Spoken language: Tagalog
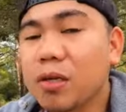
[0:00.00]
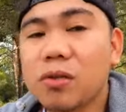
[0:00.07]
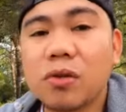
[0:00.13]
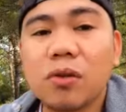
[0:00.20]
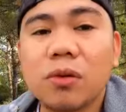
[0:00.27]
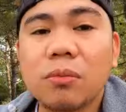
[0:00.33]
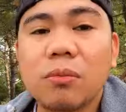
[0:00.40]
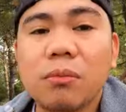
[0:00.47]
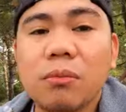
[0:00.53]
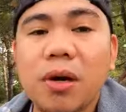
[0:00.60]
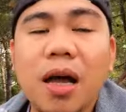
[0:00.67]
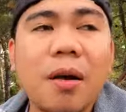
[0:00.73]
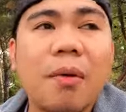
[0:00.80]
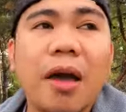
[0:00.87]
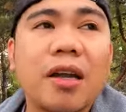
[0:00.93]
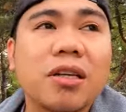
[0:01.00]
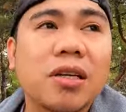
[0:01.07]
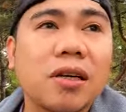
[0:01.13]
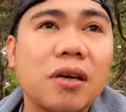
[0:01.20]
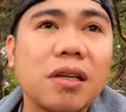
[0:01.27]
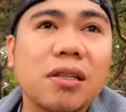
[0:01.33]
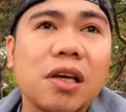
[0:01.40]
So mga kabayan,
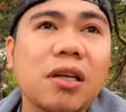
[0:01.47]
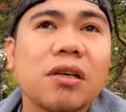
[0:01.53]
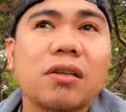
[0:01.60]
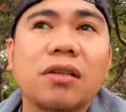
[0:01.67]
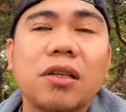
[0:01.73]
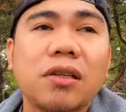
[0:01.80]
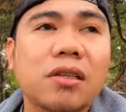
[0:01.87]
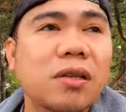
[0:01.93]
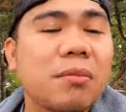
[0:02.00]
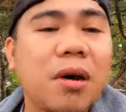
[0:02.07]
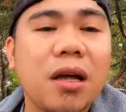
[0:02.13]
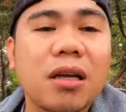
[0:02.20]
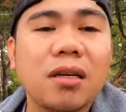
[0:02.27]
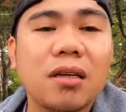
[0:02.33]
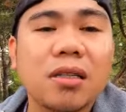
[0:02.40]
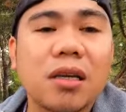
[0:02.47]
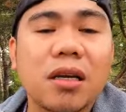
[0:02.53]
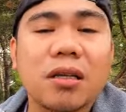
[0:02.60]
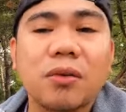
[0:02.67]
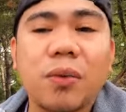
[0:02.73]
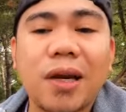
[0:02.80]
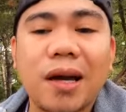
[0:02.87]
i-share ko lang sa inyo dito sa Mali
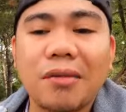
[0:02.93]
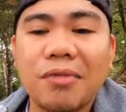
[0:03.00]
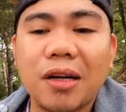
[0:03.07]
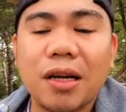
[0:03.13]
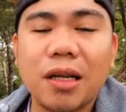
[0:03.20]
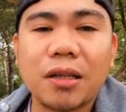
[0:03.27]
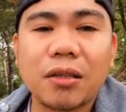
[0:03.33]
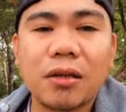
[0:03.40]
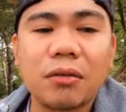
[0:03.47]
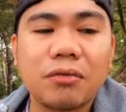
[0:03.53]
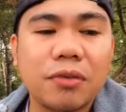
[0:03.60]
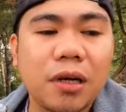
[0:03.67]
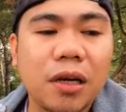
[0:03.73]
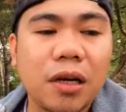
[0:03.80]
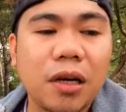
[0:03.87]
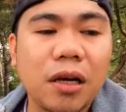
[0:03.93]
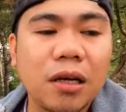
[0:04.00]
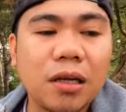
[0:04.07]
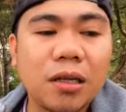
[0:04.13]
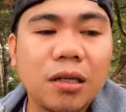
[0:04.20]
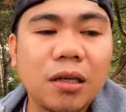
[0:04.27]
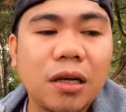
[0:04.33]
Lucene, we have a lot of uh,
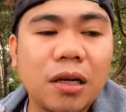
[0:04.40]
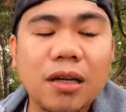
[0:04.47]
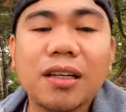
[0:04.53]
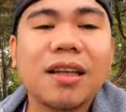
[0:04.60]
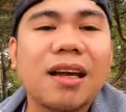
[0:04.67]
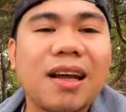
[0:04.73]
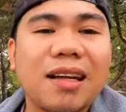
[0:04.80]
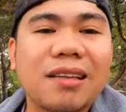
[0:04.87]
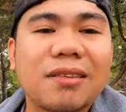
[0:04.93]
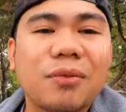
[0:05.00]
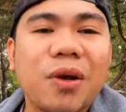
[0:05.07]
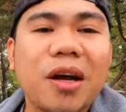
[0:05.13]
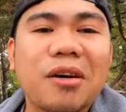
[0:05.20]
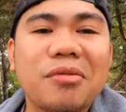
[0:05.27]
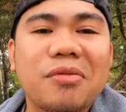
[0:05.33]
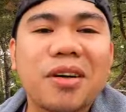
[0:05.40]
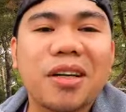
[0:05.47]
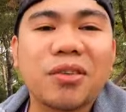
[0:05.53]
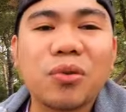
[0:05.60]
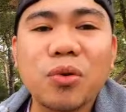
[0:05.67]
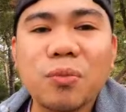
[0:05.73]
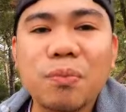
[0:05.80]
not a lot, we have
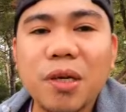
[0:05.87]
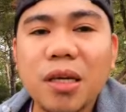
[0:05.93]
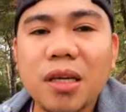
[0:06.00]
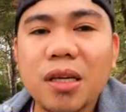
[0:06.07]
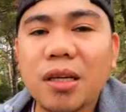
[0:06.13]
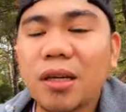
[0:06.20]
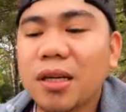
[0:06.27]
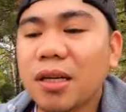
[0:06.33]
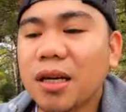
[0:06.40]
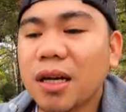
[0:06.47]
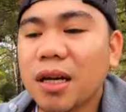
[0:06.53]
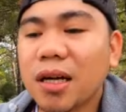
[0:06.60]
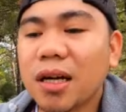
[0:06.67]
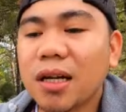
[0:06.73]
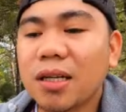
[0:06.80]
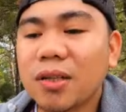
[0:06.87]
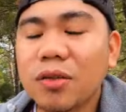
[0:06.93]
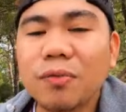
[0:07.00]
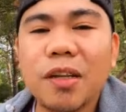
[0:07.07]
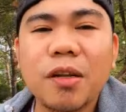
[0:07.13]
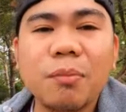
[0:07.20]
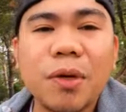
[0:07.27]
uh, two P uh,
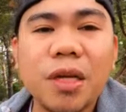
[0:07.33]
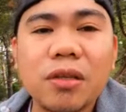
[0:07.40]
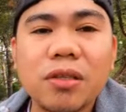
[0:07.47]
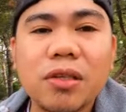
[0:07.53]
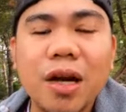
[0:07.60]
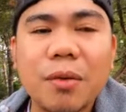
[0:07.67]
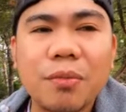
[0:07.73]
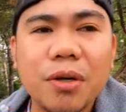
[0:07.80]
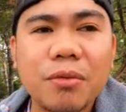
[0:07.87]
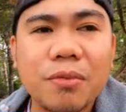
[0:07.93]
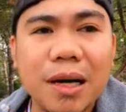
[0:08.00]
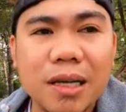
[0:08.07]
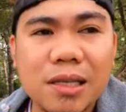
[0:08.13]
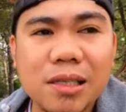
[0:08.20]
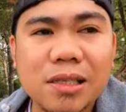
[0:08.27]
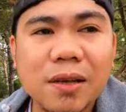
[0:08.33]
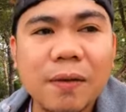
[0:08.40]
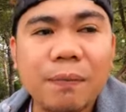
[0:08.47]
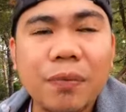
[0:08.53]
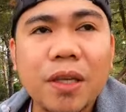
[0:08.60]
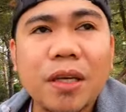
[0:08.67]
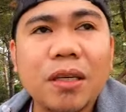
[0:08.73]
two Filipino driver bus
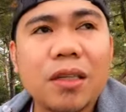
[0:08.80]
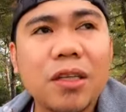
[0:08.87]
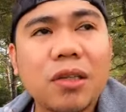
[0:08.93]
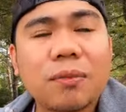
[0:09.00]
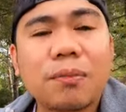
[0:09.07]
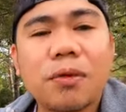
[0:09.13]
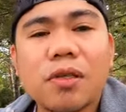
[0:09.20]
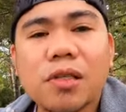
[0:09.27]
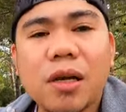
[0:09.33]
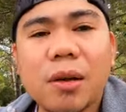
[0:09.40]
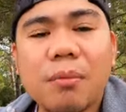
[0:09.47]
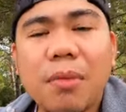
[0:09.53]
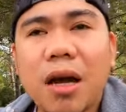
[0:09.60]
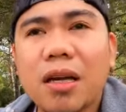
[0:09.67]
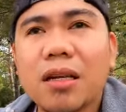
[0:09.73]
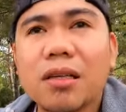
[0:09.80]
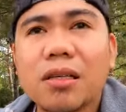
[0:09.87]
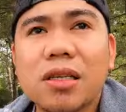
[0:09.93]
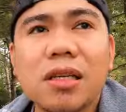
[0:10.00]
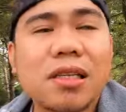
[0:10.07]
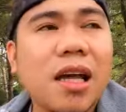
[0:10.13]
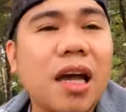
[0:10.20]
dito po sa Mali
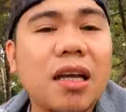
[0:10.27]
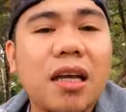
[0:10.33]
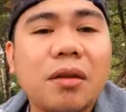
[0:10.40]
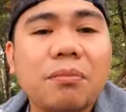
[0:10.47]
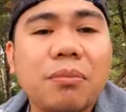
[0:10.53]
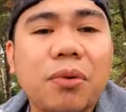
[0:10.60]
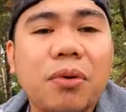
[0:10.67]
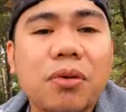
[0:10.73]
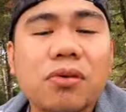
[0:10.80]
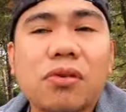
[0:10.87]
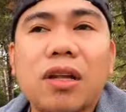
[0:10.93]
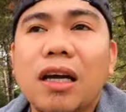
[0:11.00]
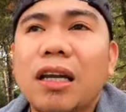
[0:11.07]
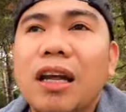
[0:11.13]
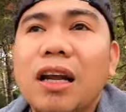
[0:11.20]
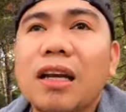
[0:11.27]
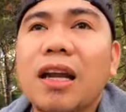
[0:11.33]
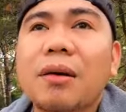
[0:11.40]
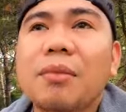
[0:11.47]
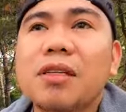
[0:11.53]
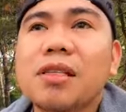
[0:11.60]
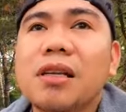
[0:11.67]
Lucene sa island po. So nakilala
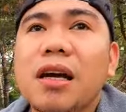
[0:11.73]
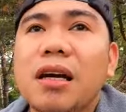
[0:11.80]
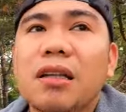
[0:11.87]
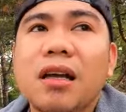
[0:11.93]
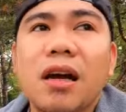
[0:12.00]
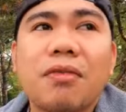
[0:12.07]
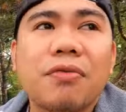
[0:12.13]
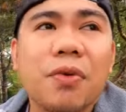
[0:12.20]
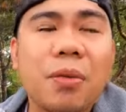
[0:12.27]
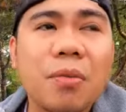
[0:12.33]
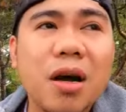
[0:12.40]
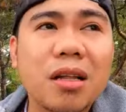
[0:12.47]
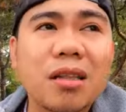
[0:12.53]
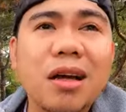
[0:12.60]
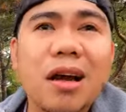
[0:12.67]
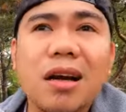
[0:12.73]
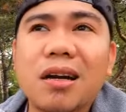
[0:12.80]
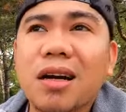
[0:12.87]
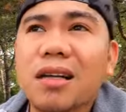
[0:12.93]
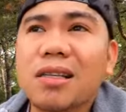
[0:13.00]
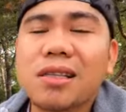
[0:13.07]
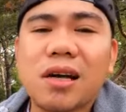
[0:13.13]
namin sila, they are from
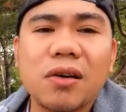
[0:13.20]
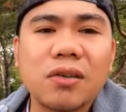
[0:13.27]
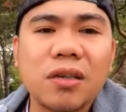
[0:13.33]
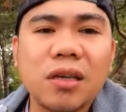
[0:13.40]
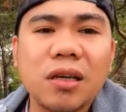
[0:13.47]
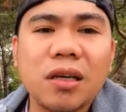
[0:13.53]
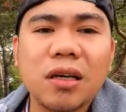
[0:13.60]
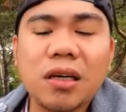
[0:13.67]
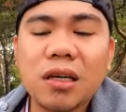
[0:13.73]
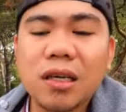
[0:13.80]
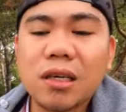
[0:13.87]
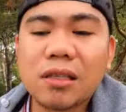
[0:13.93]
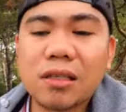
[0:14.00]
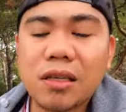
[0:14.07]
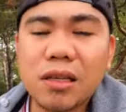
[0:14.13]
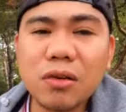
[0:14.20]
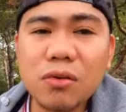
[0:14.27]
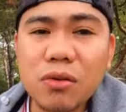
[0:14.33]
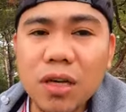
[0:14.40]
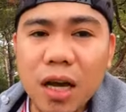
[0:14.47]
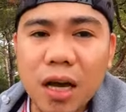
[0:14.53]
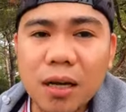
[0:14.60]
Qatar and Saudi. Sila ni
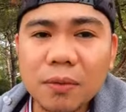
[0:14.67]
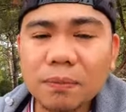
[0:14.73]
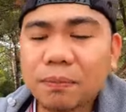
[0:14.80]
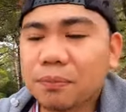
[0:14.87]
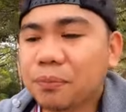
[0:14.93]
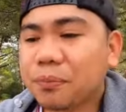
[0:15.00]
Kuya,